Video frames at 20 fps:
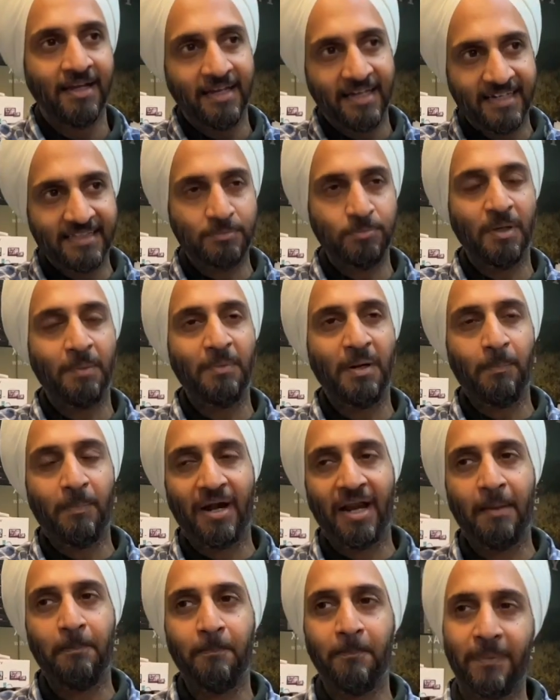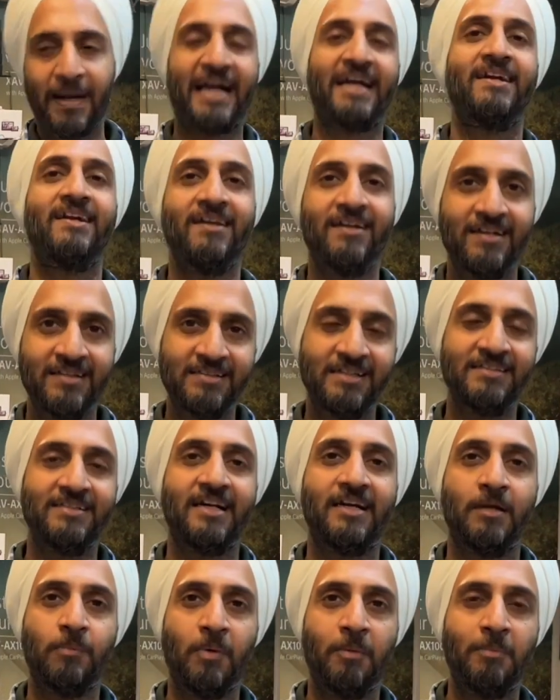इसमें हमने बड़ा प्रैक्टिकल सा
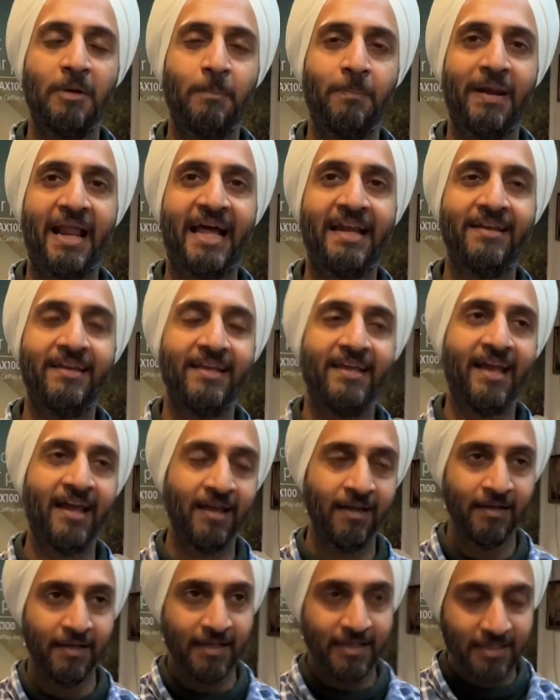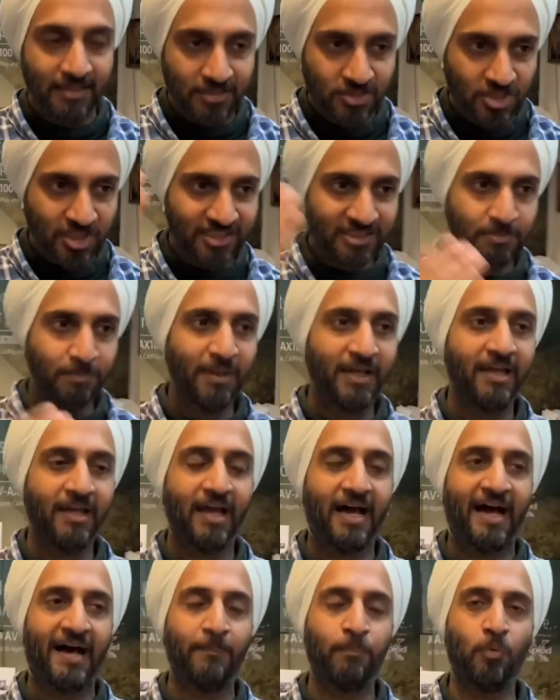सेटअप हमने प्लान किया है जिसमें
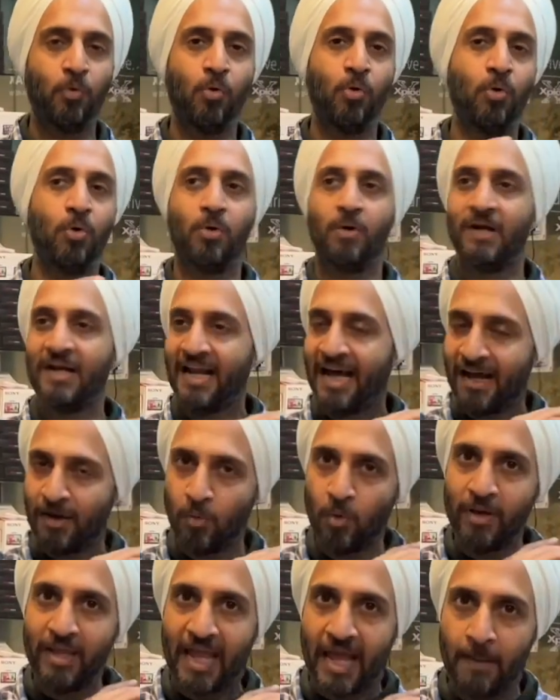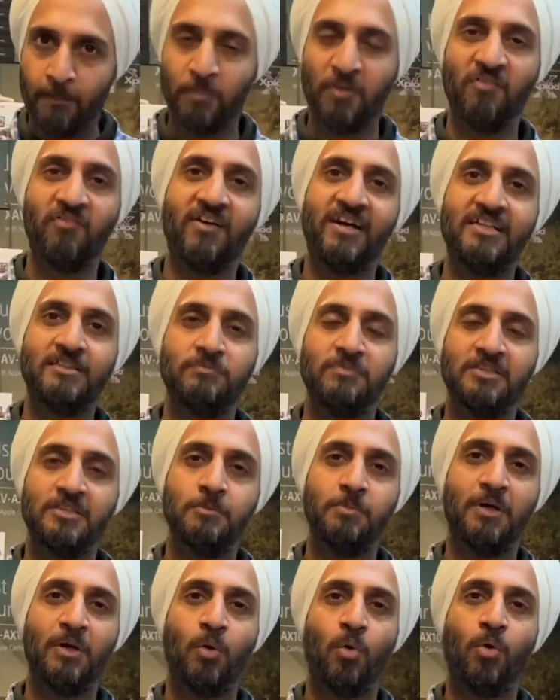आपको ना कोई एम्पलीफायर
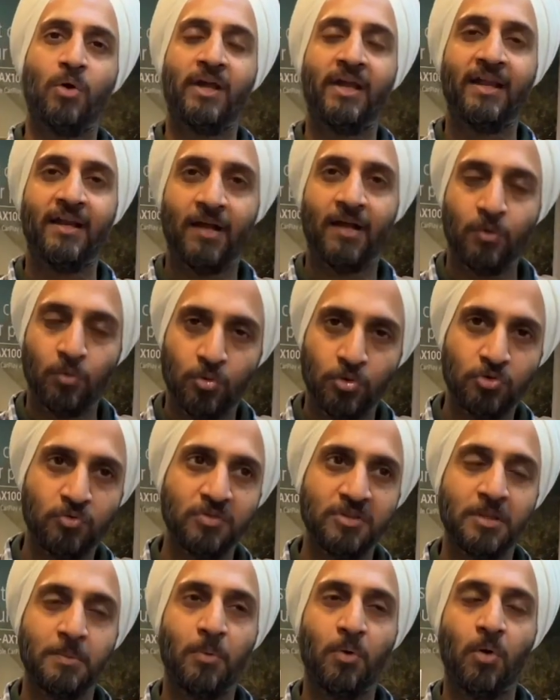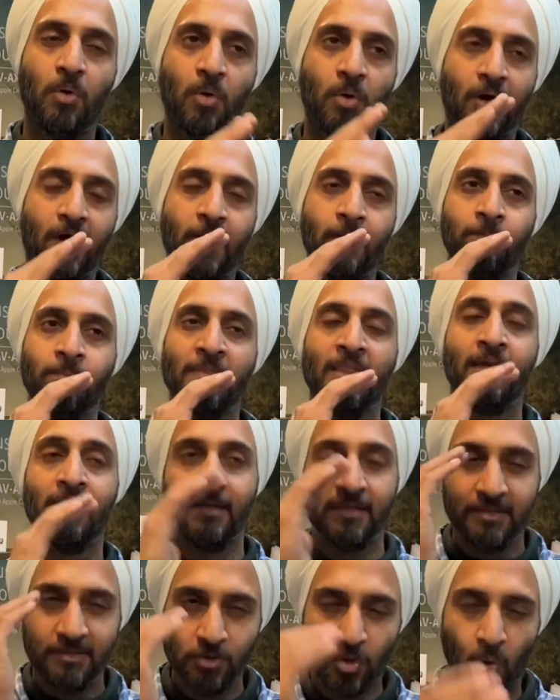विजिबल होंगे ना कुछ विजिबल होगा
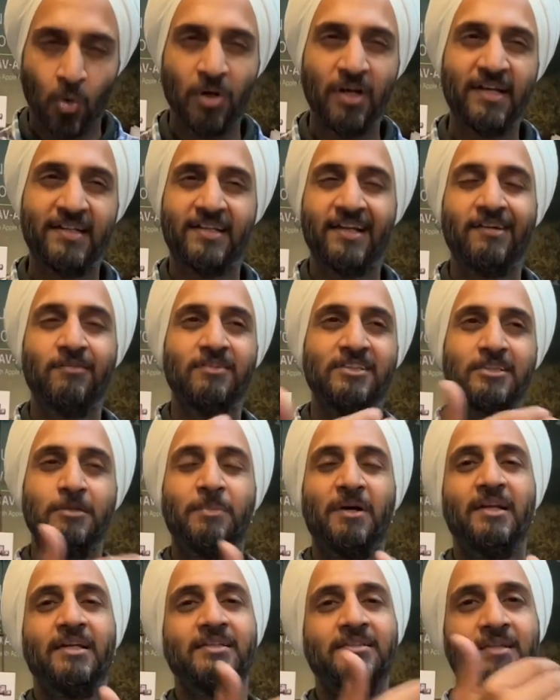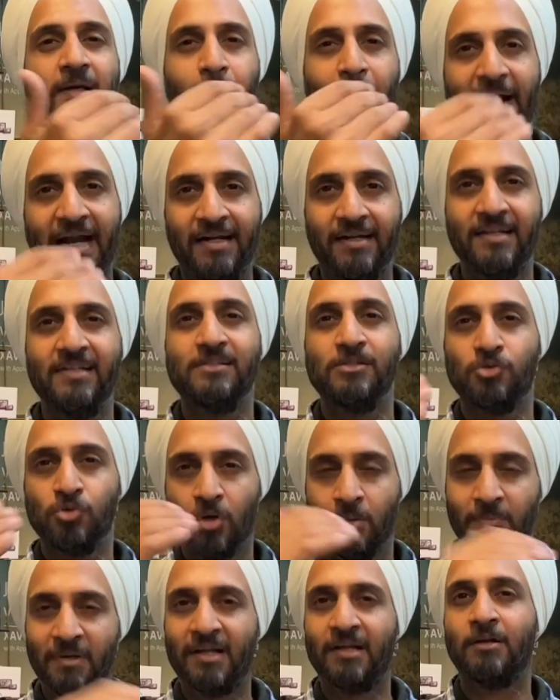द ओनली थिंग विजिबल इज अ बैटरी जिसको
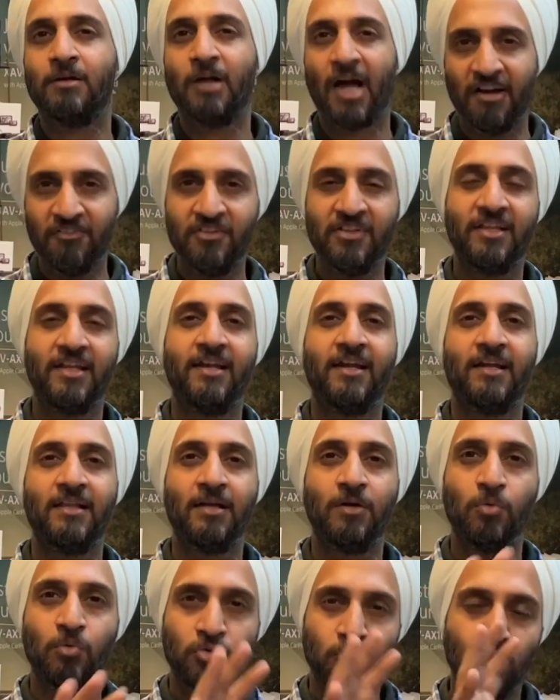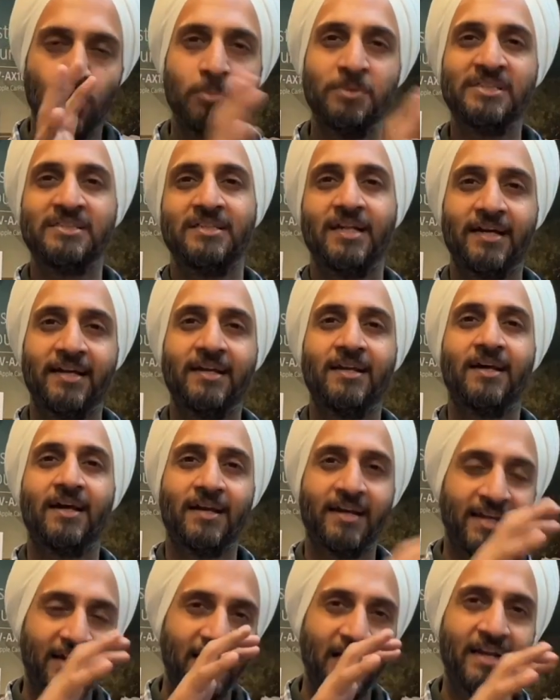हमने काफ़ी तरीके तक उसको भी स्नग इन
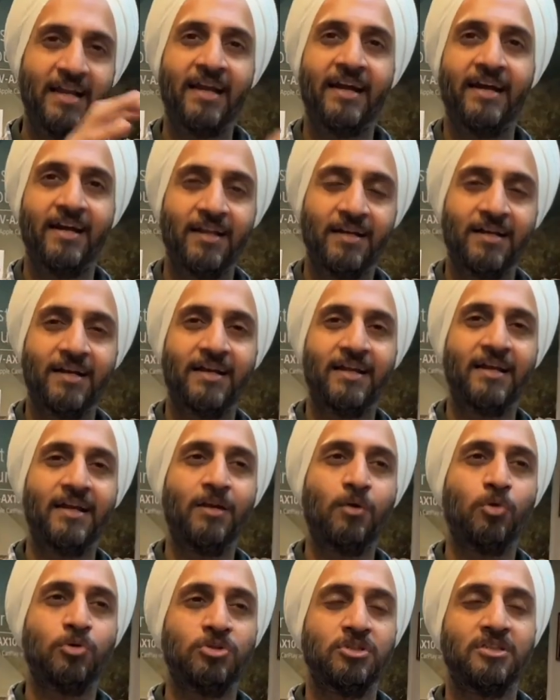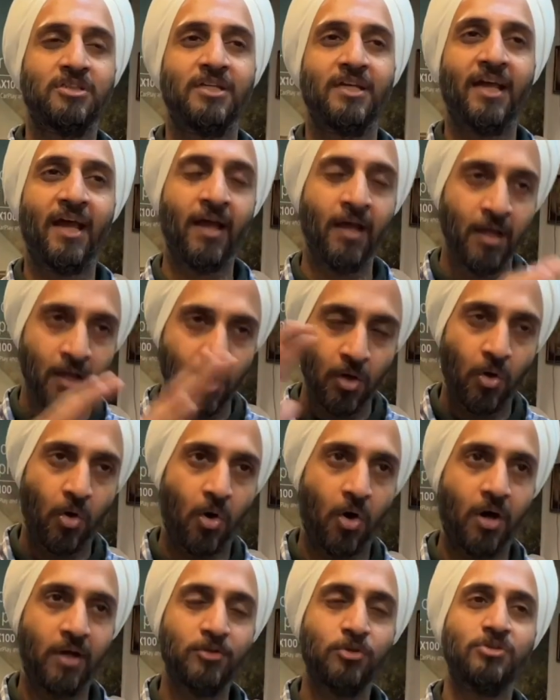करने के लिए हिडन करने की कोशिश की है
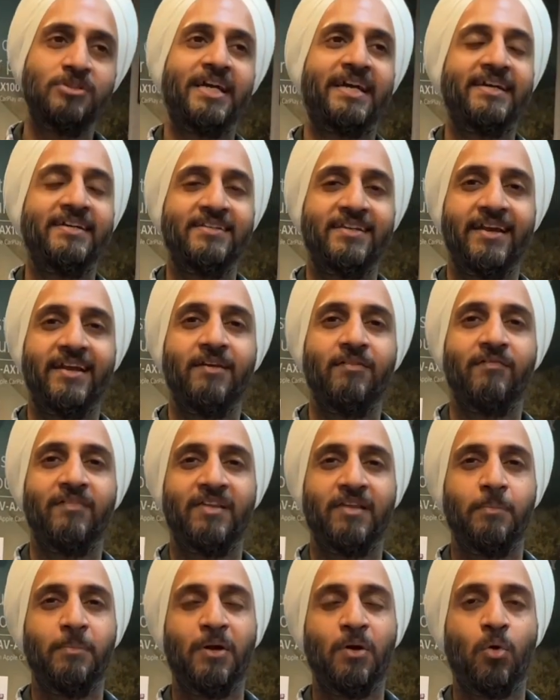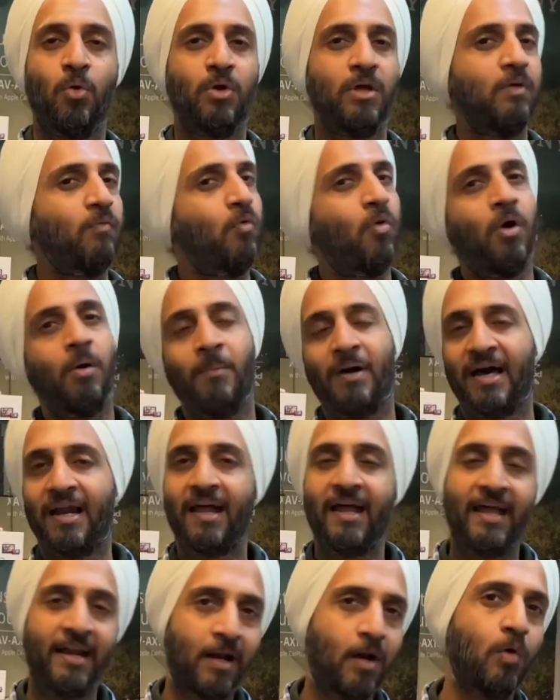और जो सेकंड थिंग विजिबल होगी वो हमारा
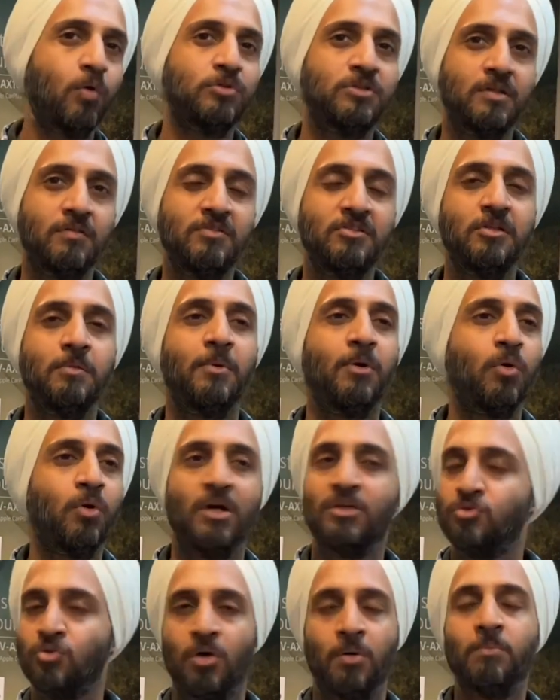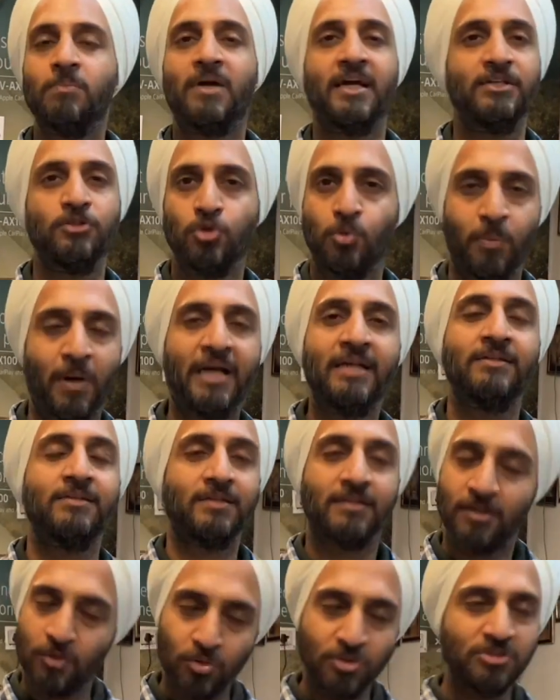एनक्लोजर विजिबल होगा जो हम कहीं छुपा नहीं
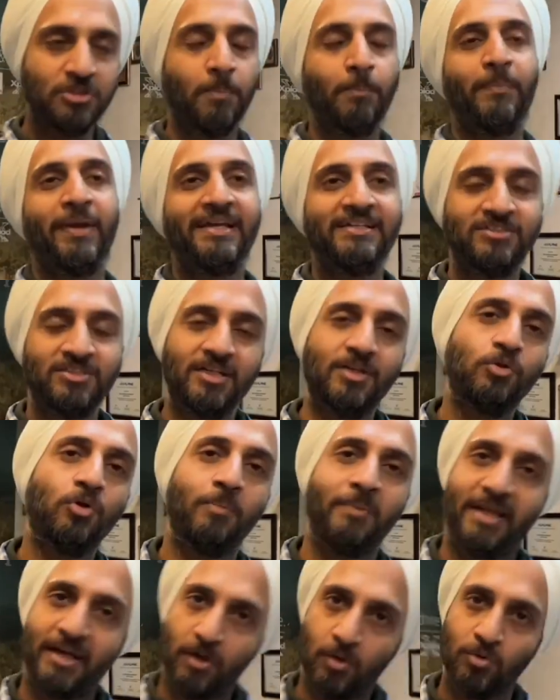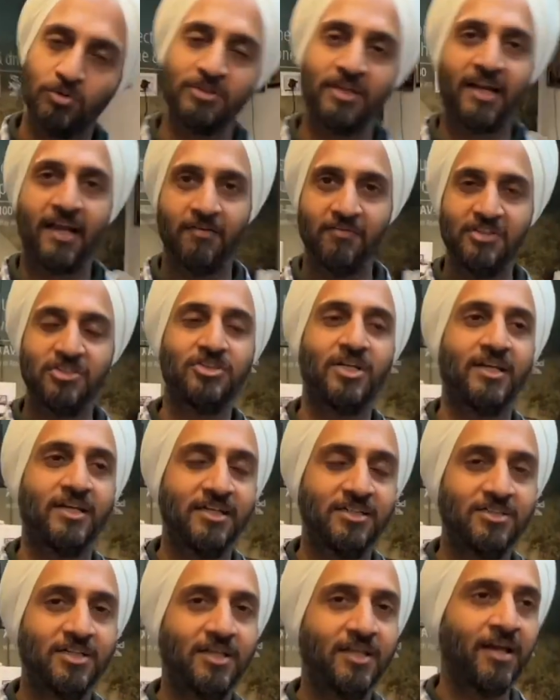सकते क्योंकि जब बेस चाहिए तो हमें एनक्लोजर है दिखाना
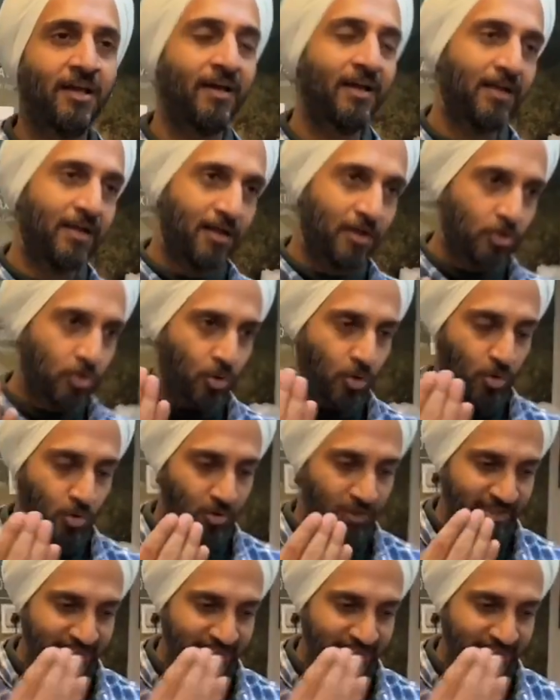पड़ेगा तो nice.